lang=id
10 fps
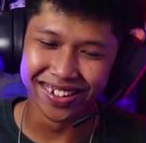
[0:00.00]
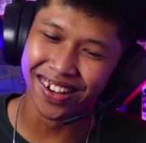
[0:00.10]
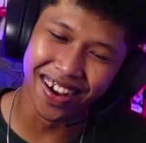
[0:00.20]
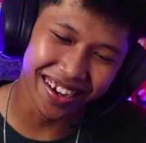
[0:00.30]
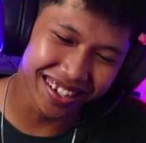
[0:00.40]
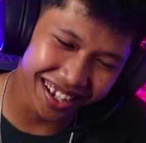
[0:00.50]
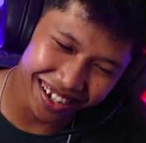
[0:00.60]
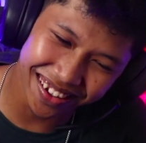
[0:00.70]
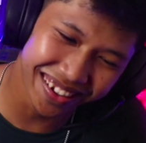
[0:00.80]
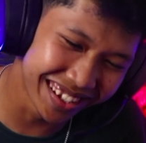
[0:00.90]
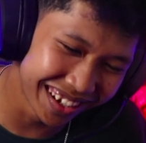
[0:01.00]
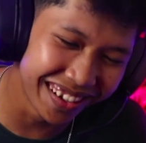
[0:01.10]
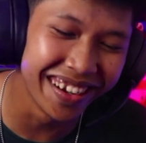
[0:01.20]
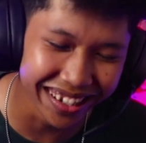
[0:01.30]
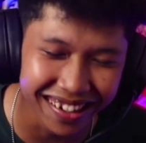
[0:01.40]
Gokil,
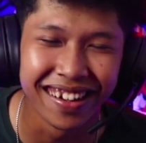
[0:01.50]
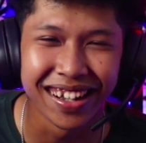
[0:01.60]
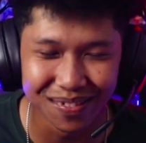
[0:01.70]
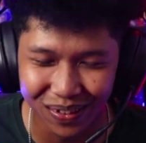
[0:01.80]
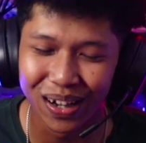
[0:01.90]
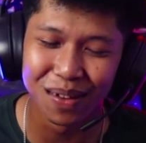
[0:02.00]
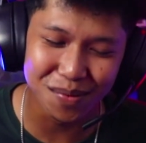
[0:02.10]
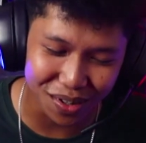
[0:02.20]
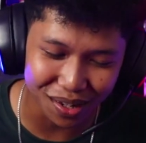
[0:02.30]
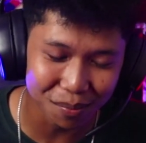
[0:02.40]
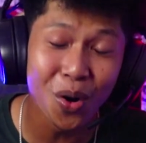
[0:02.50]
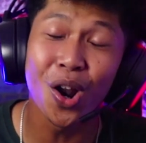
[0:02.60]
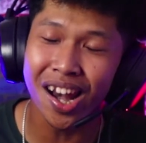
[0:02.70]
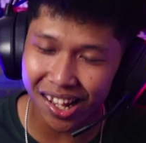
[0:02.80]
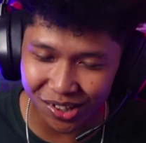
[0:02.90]
gokil, gokil, gokil, boleh, boleh,
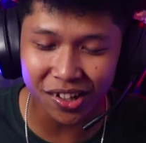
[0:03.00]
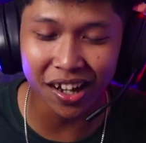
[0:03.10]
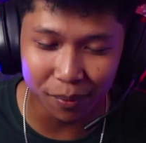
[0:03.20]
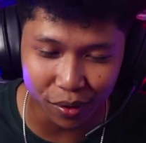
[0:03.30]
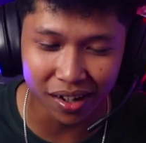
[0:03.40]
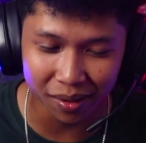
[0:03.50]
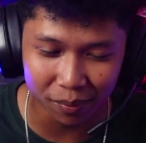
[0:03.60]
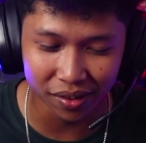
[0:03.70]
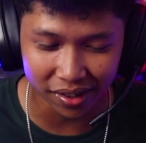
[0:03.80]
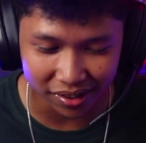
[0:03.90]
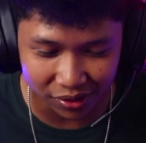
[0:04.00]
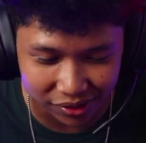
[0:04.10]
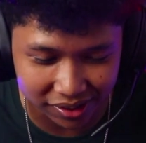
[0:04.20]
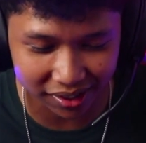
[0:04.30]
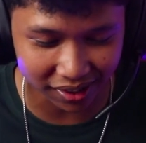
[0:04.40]
boleh juga, boleh, boleh nih,
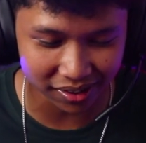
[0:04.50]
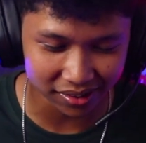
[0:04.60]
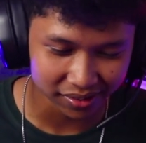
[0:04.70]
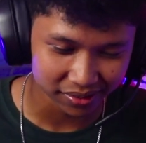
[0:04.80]
Ukti ya.